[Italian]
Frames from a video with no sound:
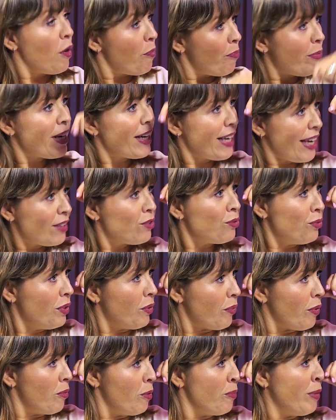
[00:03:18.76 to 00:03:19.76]
Perché tu in
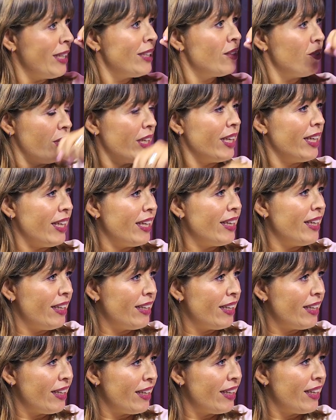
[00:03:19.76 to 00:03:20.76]
quel momento
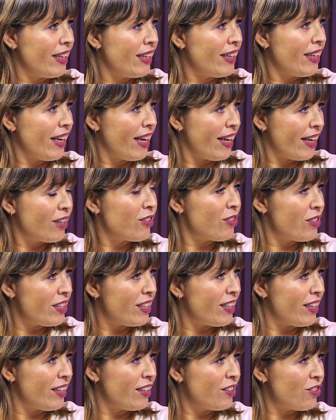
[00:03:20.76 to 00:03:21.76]
eri, eri
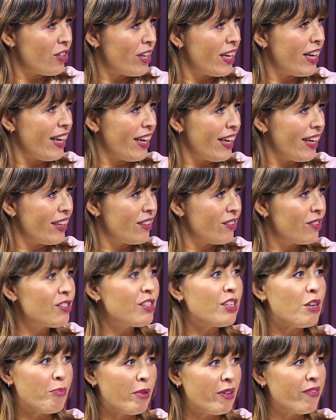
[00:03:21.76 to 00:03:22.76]
così? Cioè, non
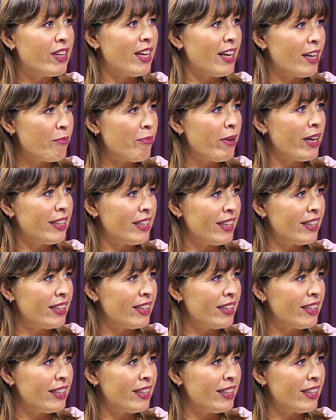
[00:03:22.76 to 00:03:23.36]
sapevi da che parte